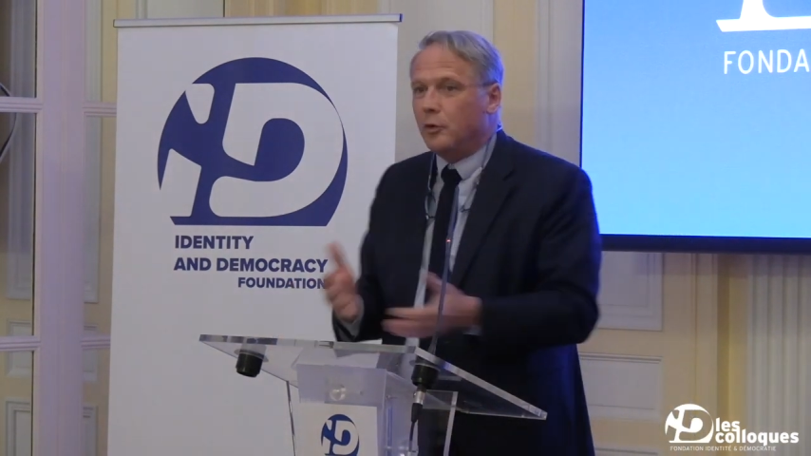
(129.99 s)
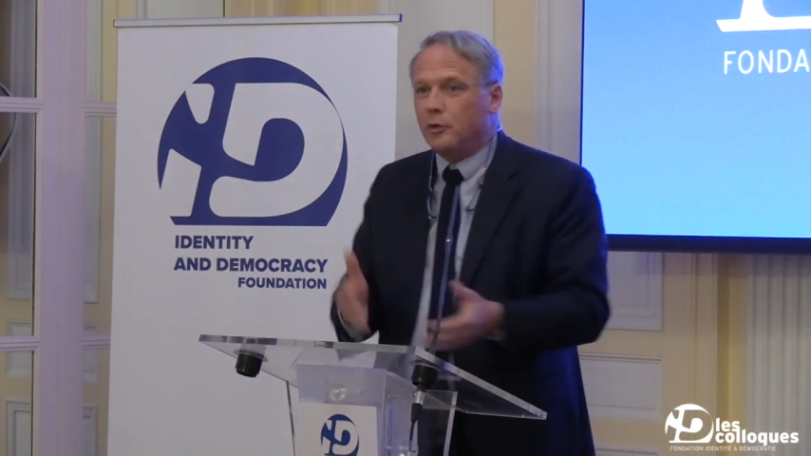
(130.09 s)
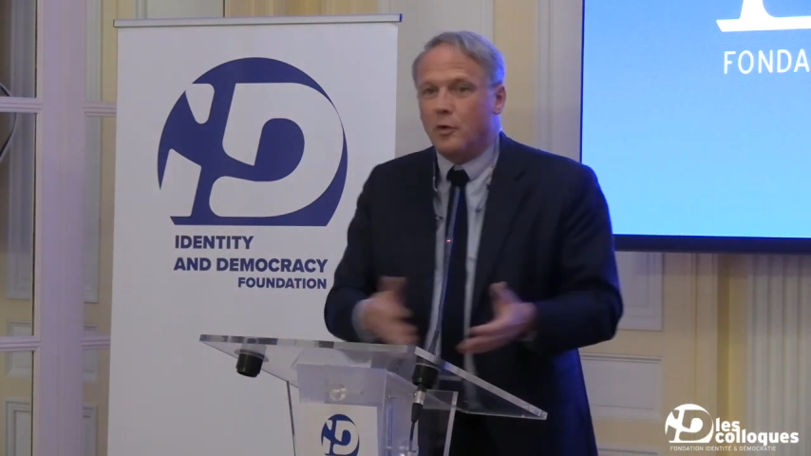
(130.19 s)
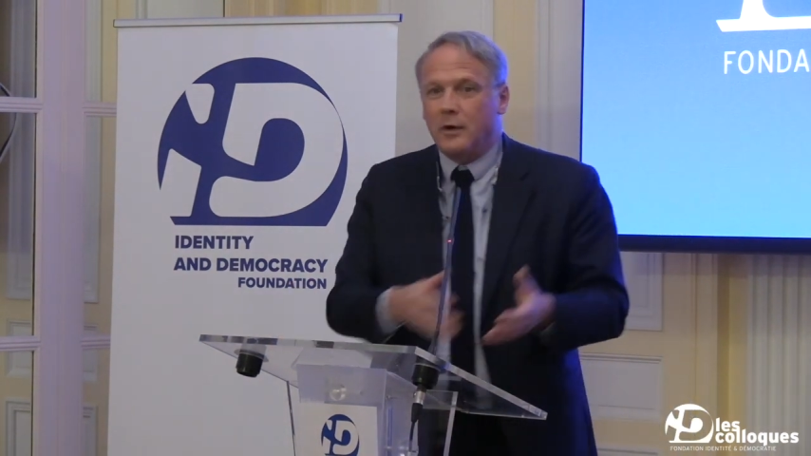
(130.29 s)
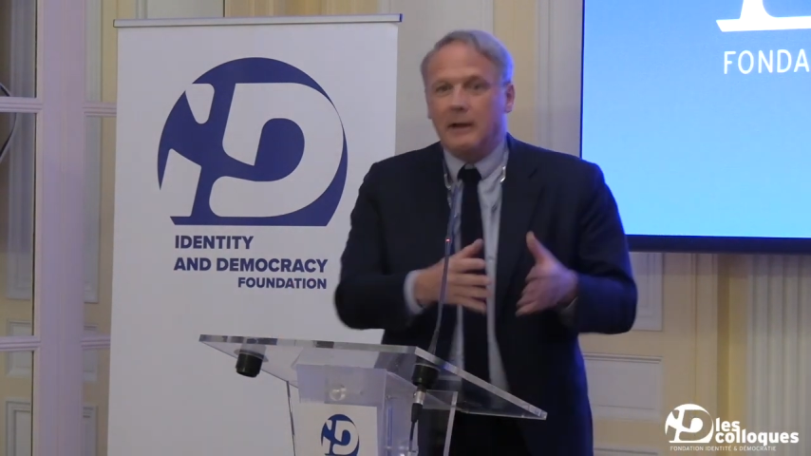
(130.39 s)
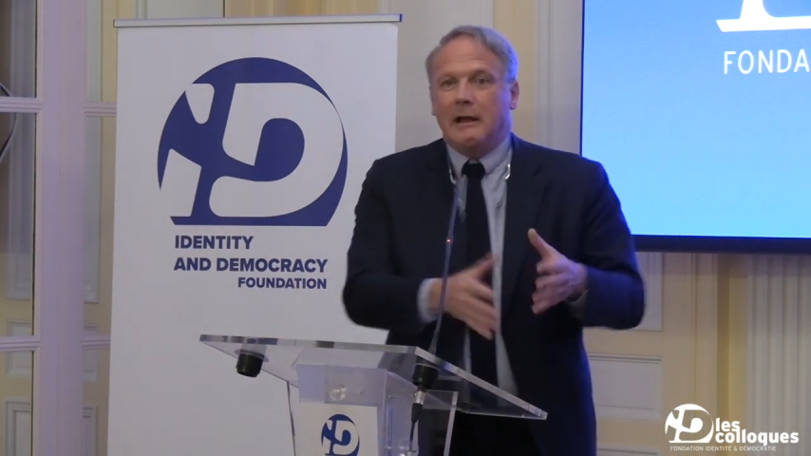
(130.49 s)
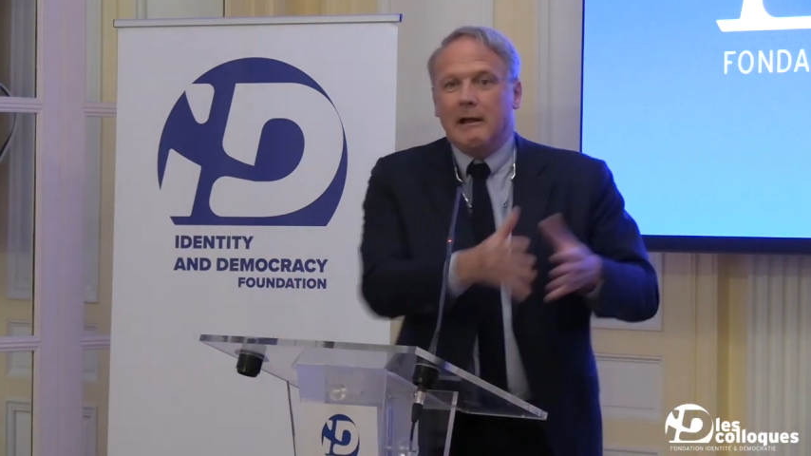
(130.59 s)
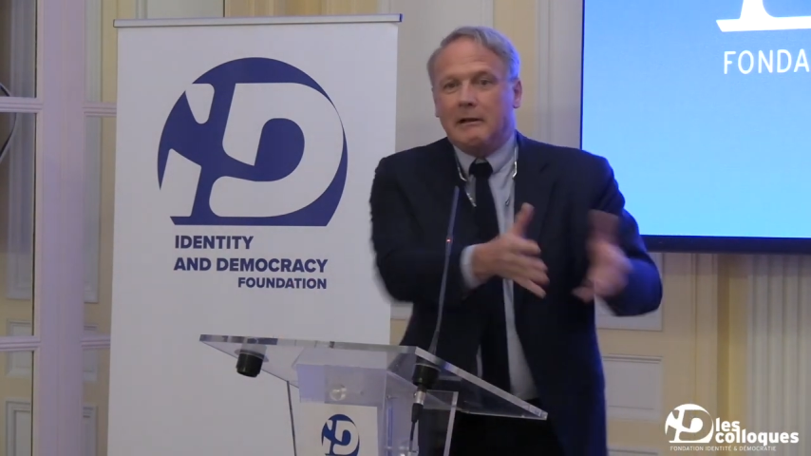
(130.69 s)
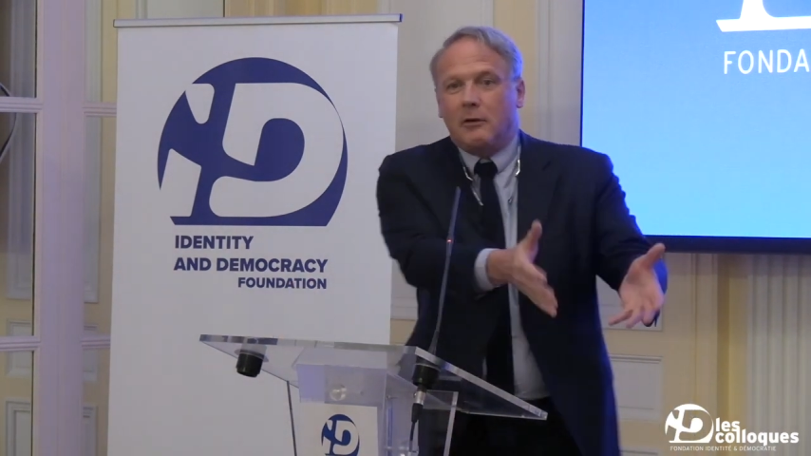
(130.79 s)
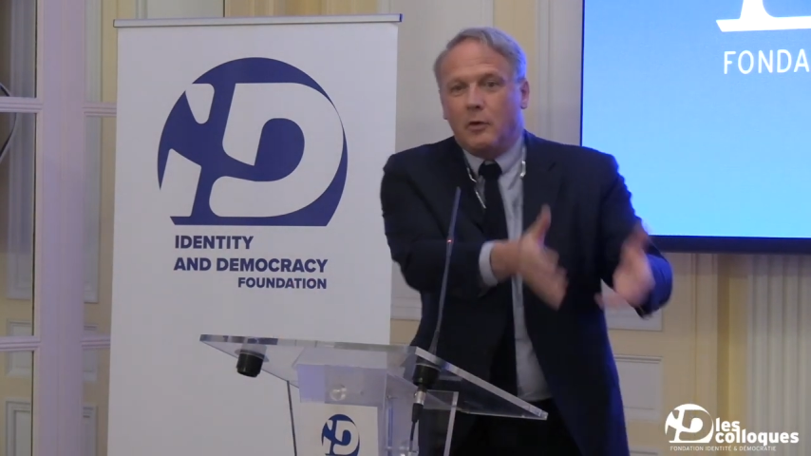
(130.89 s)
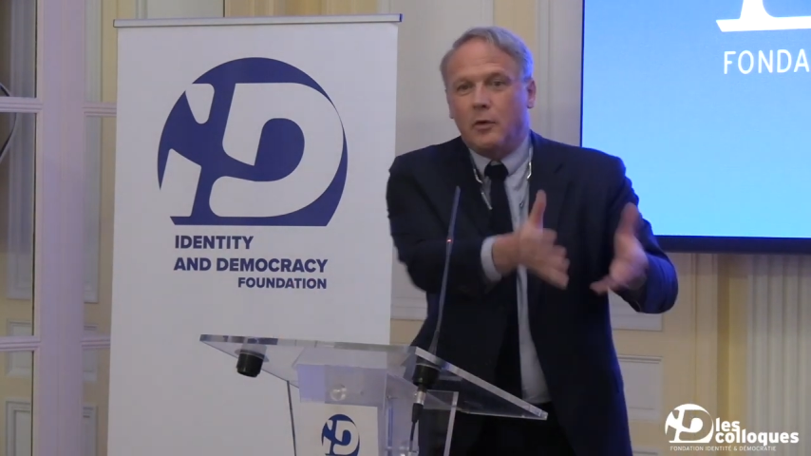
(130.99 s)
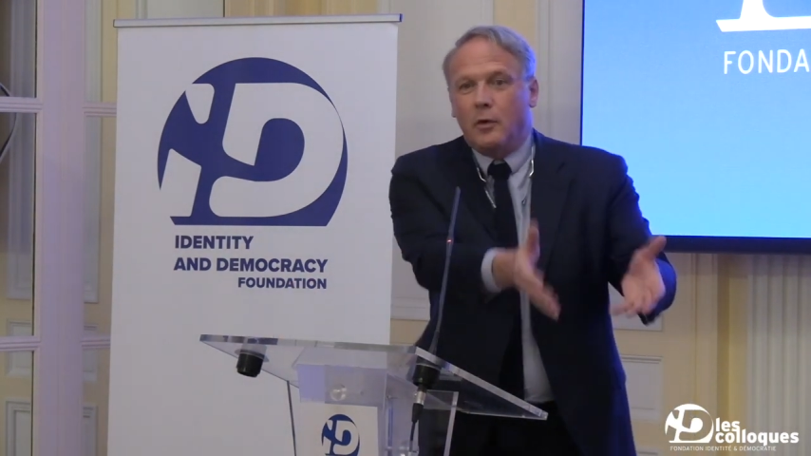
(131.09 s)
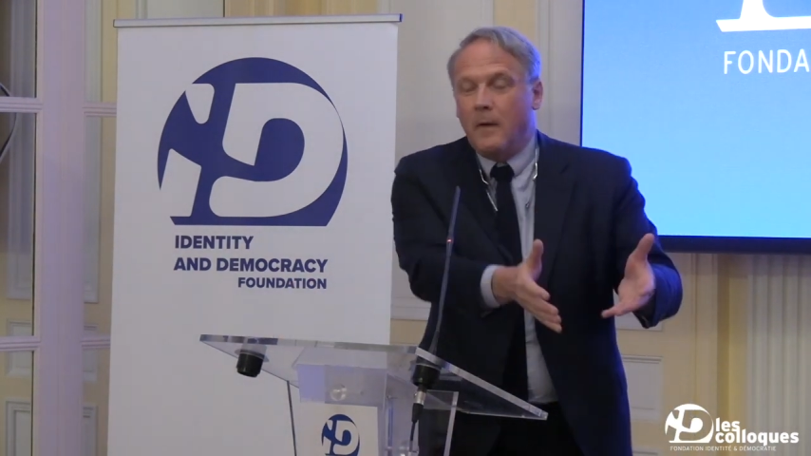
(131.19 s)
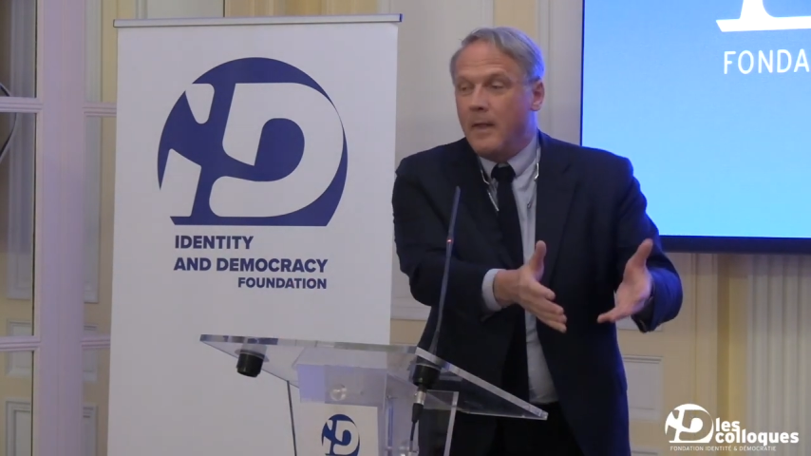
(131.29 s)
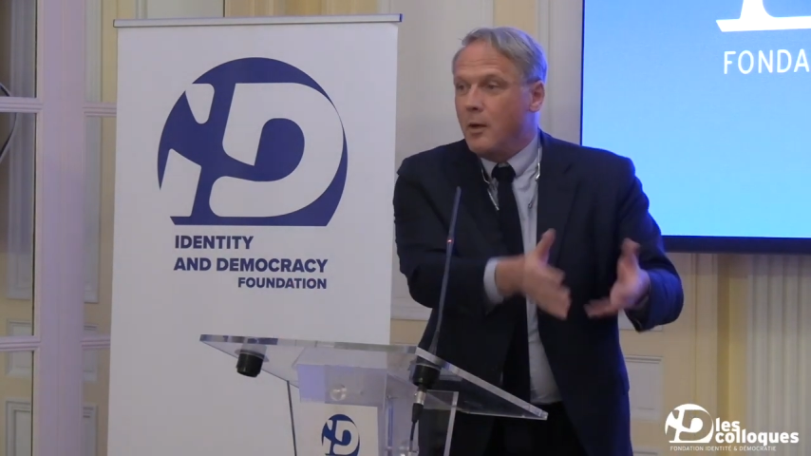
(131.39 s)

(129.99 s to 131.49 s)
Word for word: autorise, il est euh,